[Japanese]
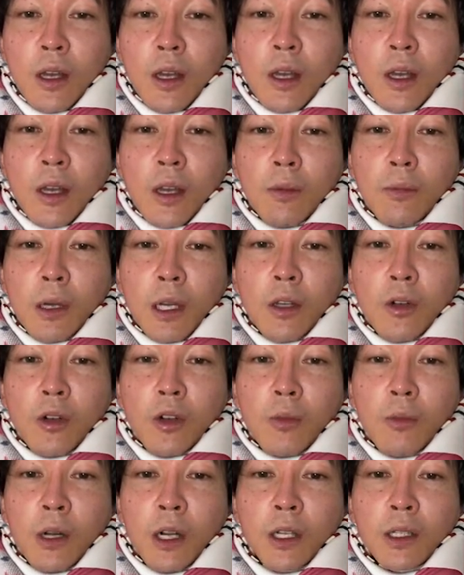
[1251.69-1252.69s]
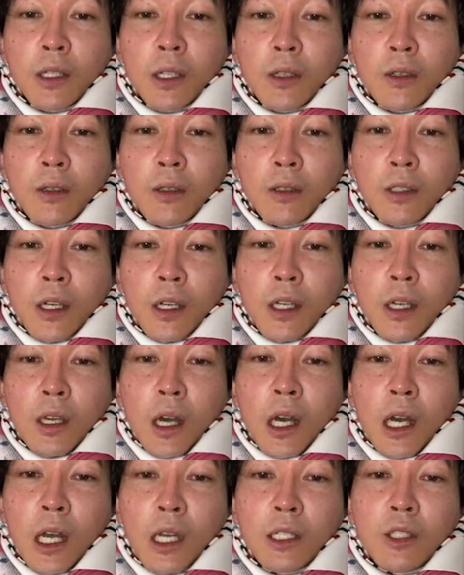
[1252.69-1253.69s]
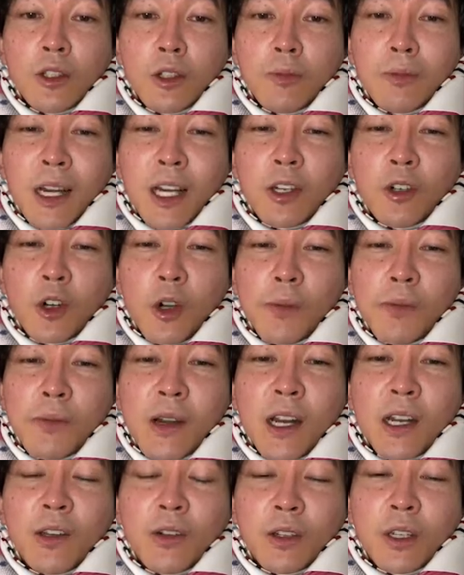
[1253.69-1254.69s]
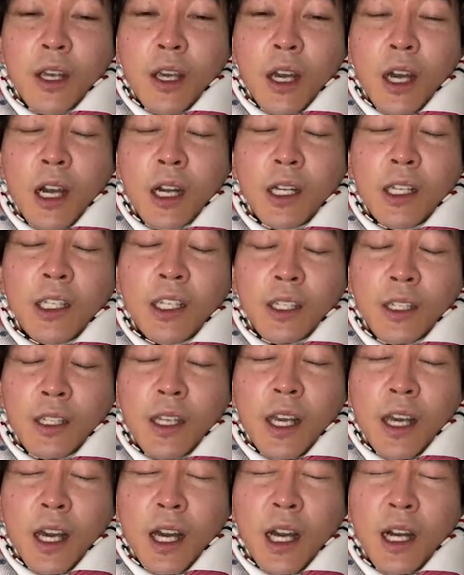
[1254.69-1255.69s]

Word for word: えー、巻き込まれてるだけ。ああ、そう、巻き込みもあるよね。悪金ね。